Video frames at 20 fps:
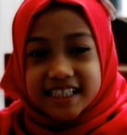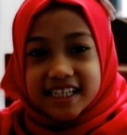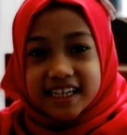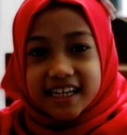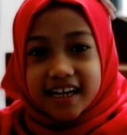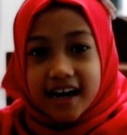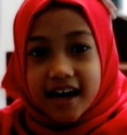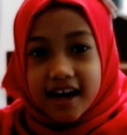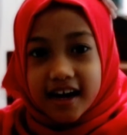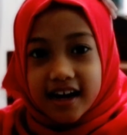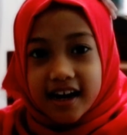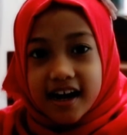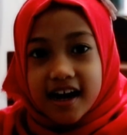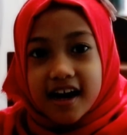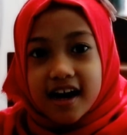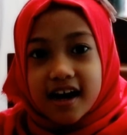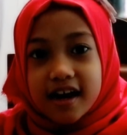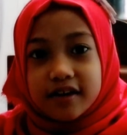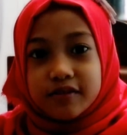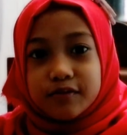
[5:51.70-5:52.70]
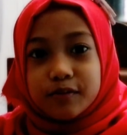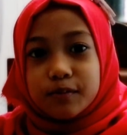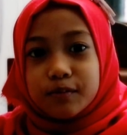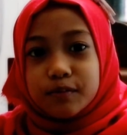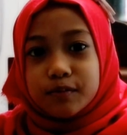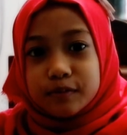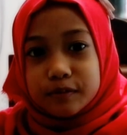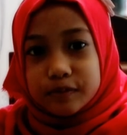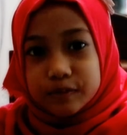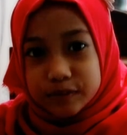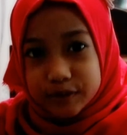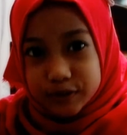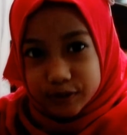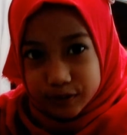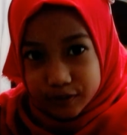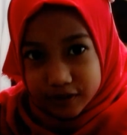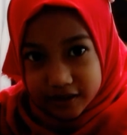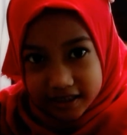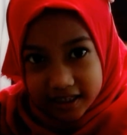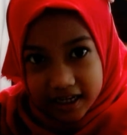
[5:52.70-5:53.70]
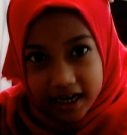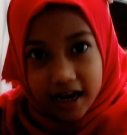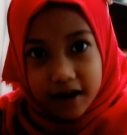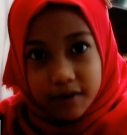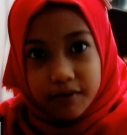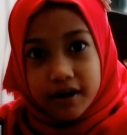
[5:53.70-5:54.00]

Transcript: Sekarang sudah